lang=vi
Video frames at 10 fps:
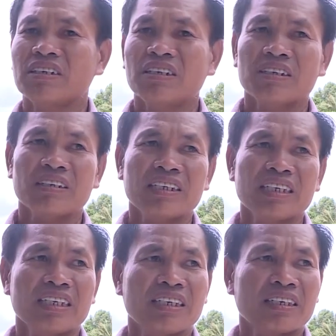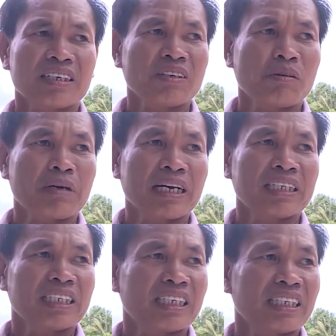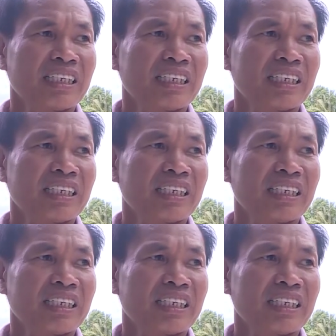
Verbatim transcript: nó cái cái độ mặn giờ